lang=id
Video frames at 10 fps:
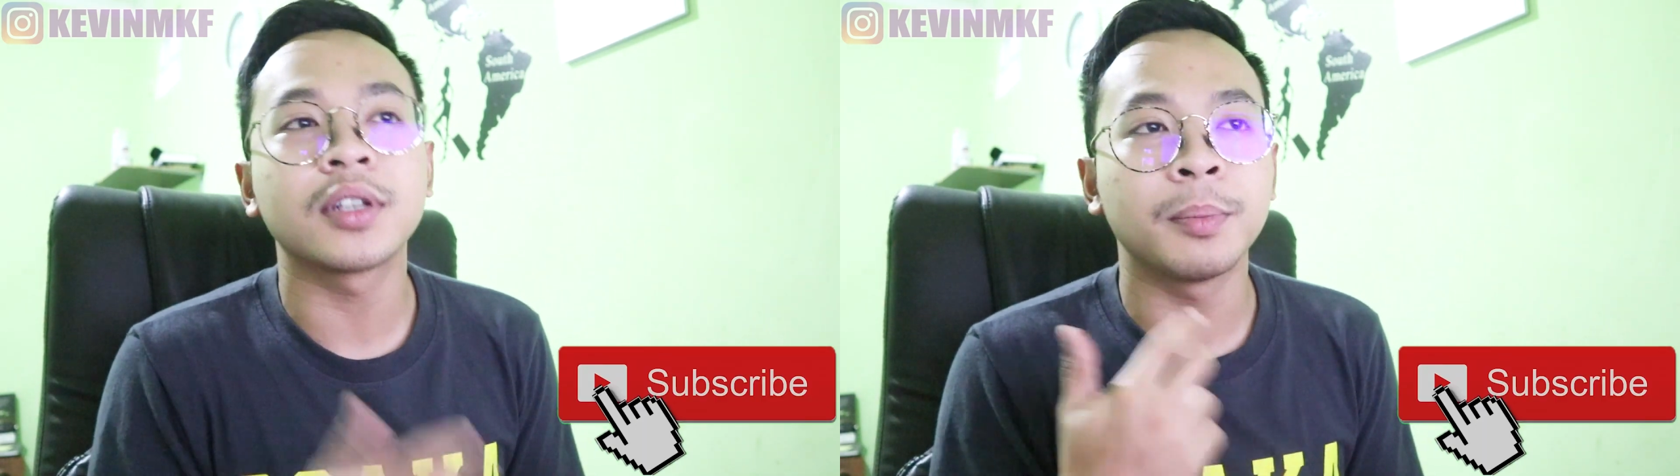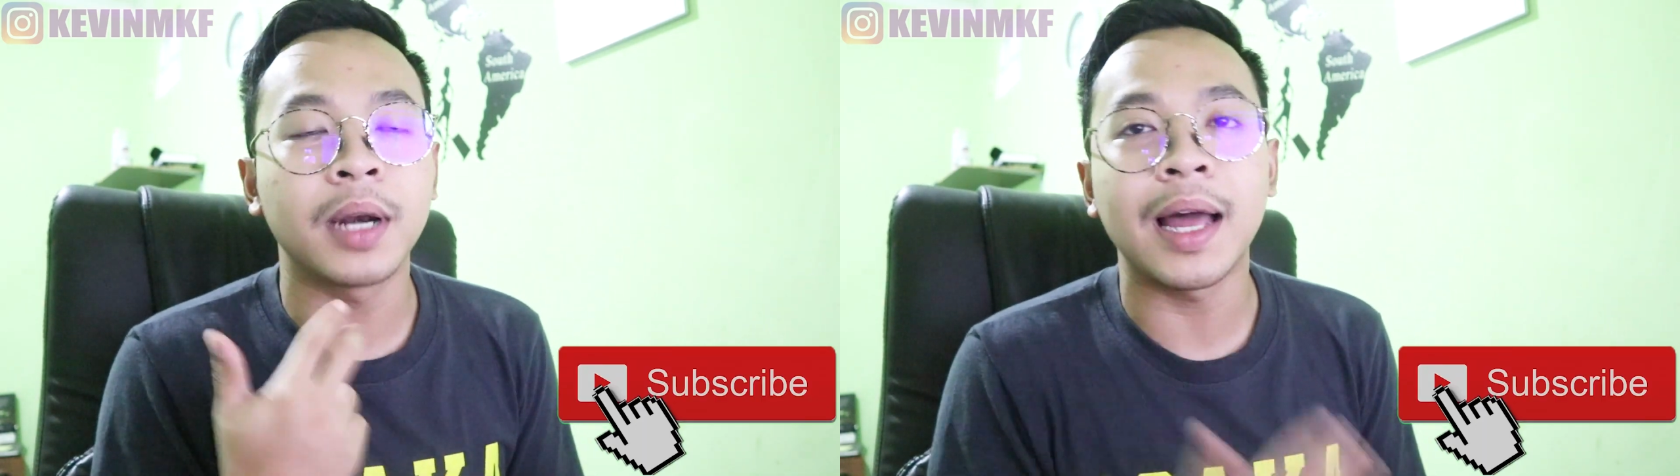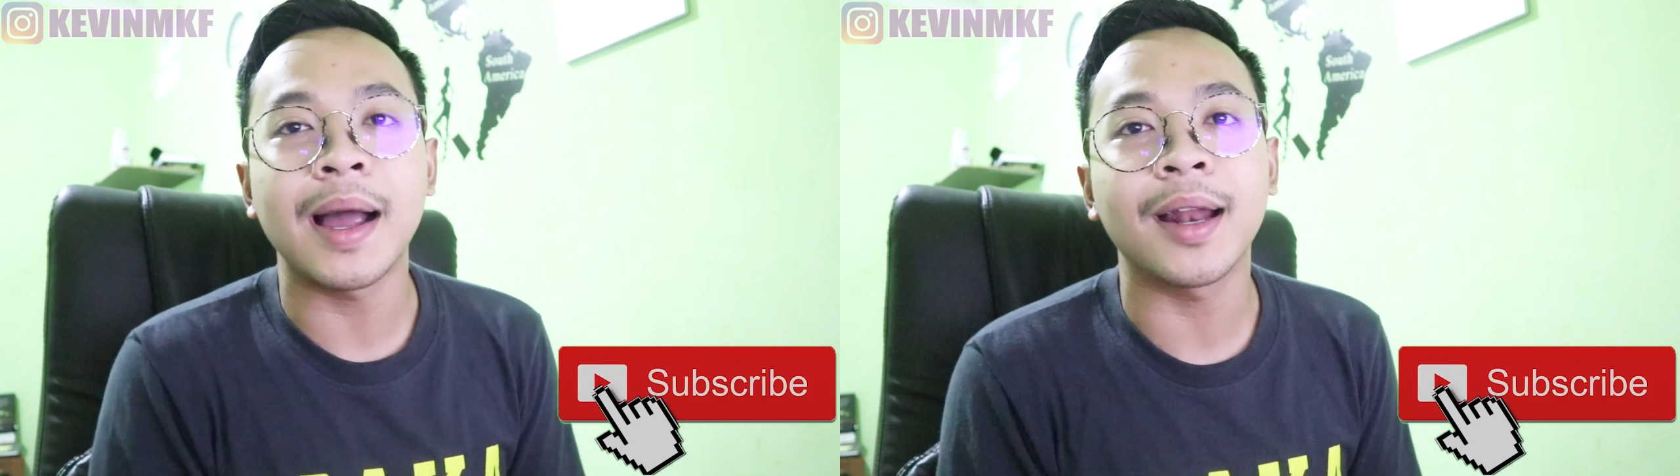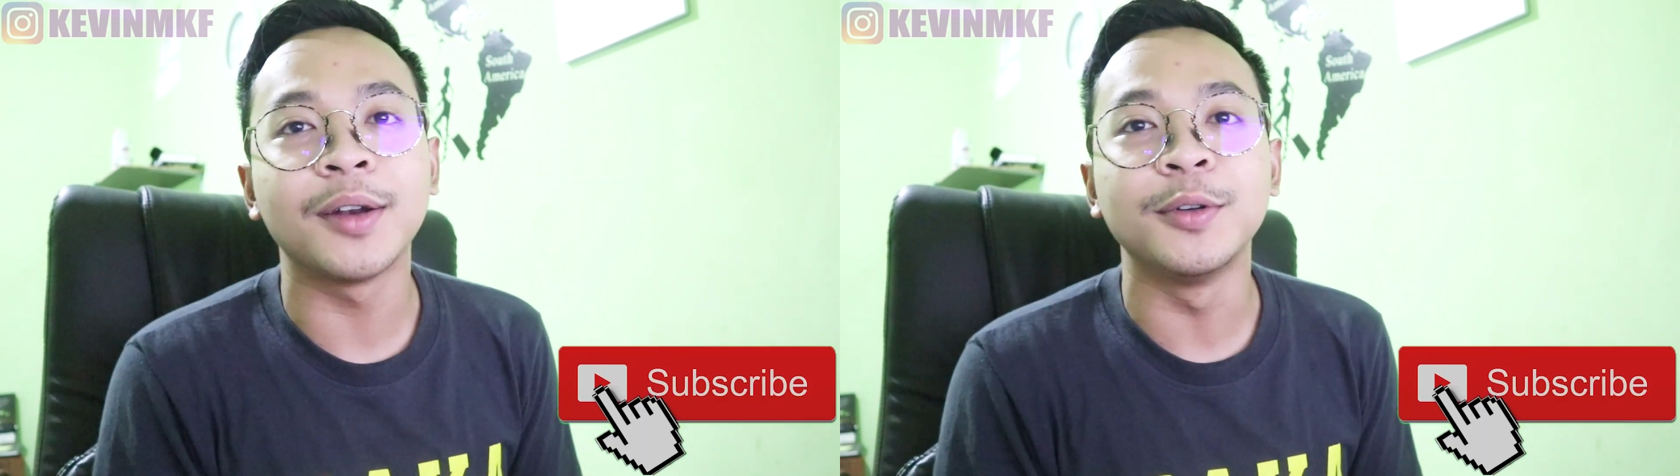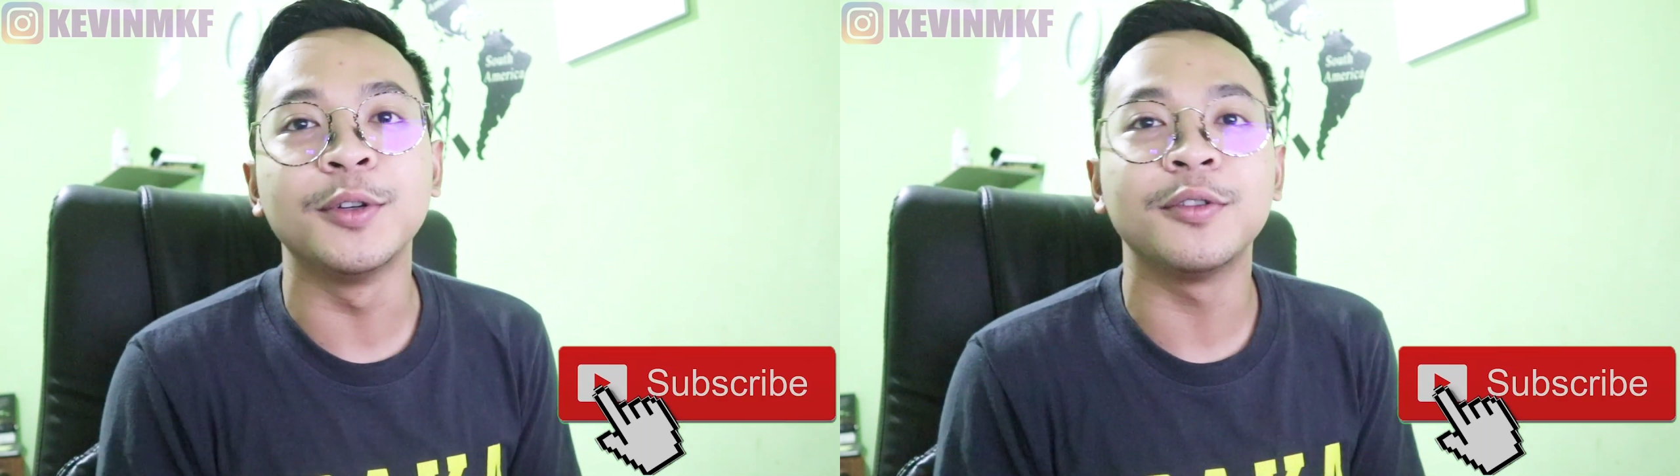berlangganan
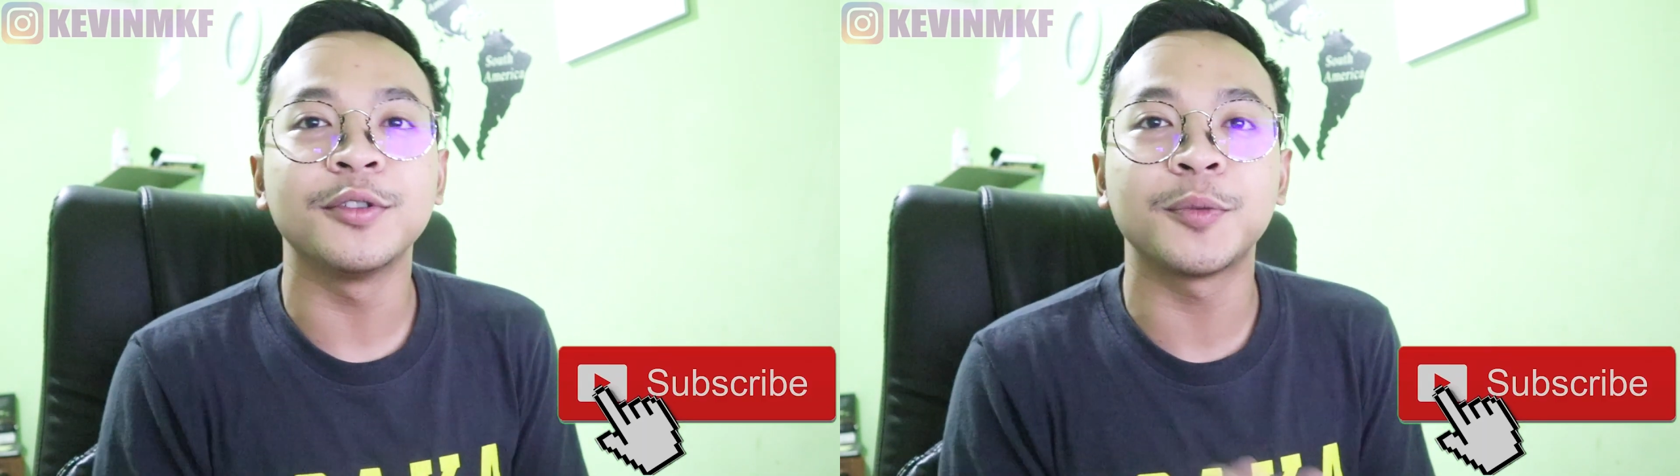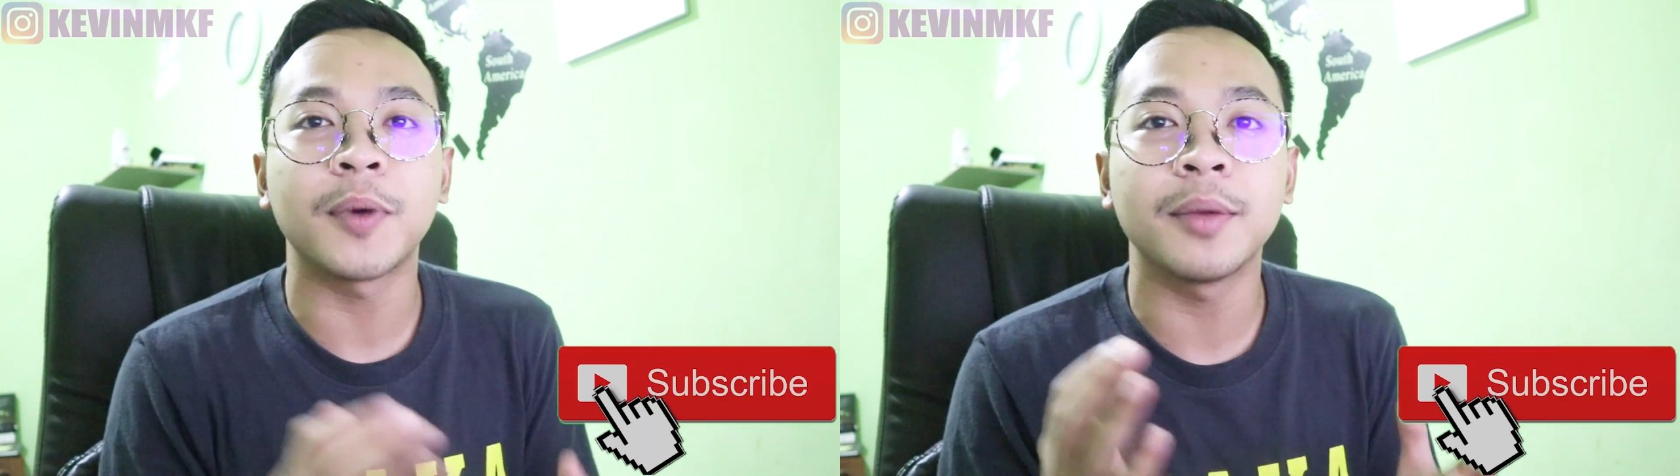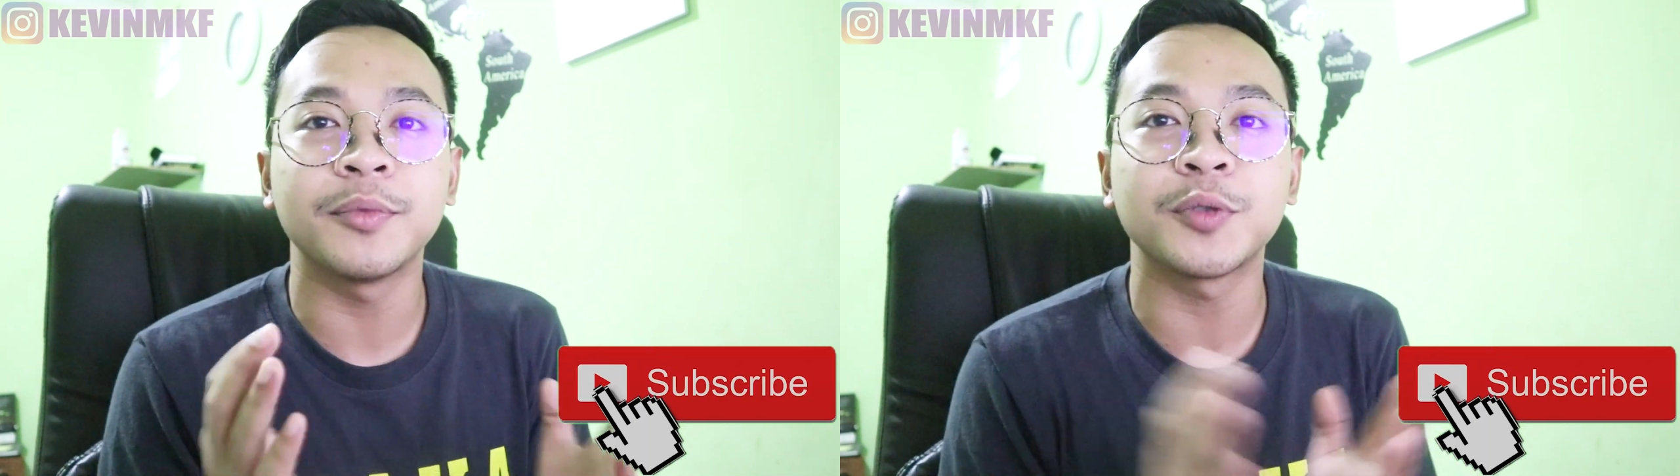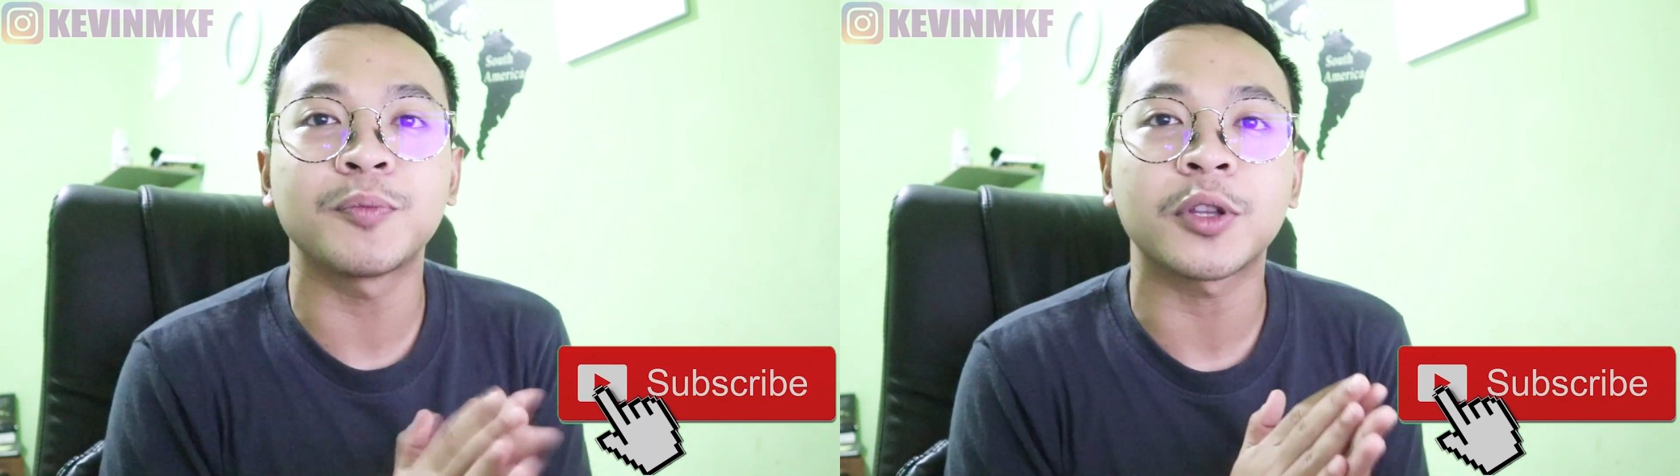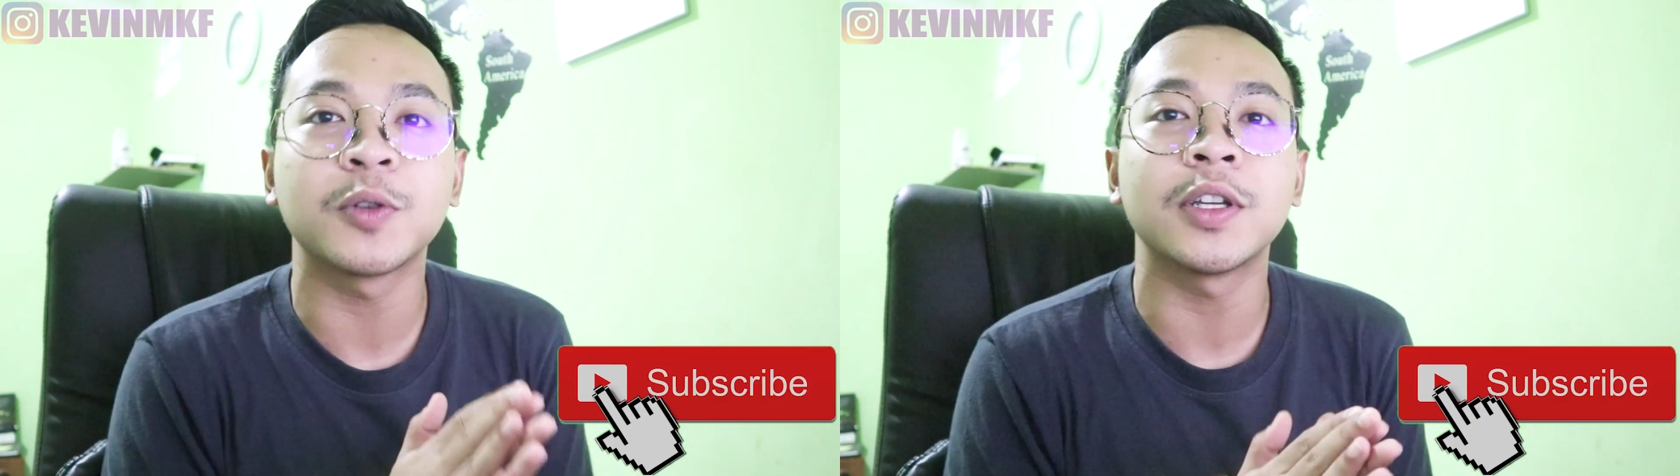dulu supaya
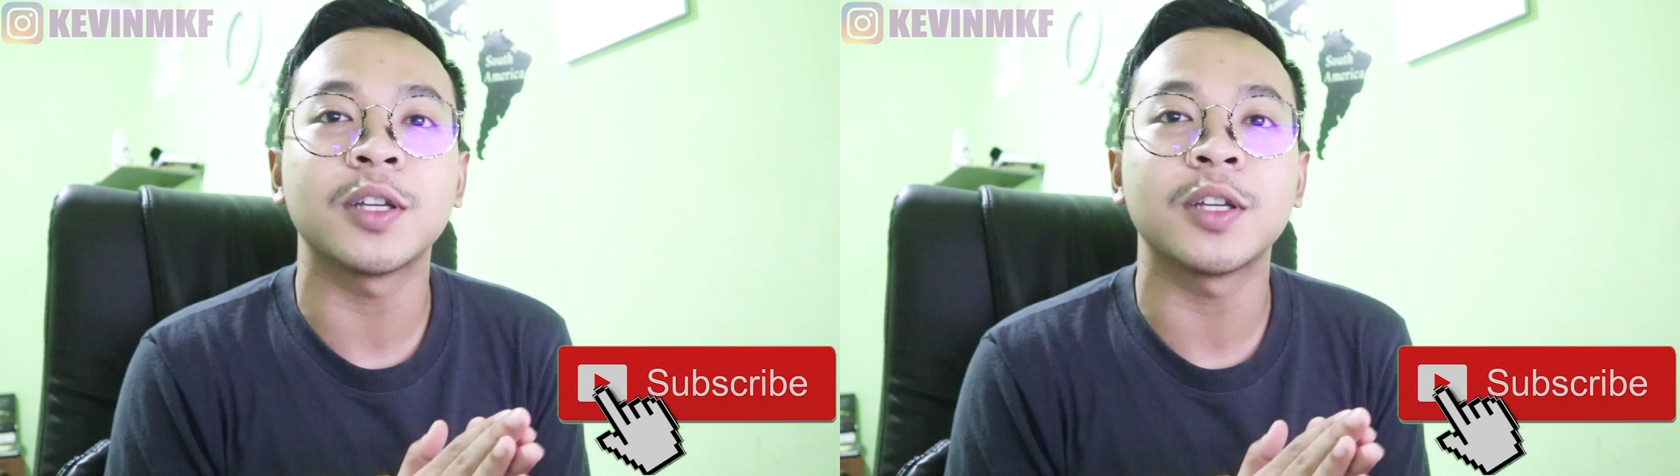mensupport gue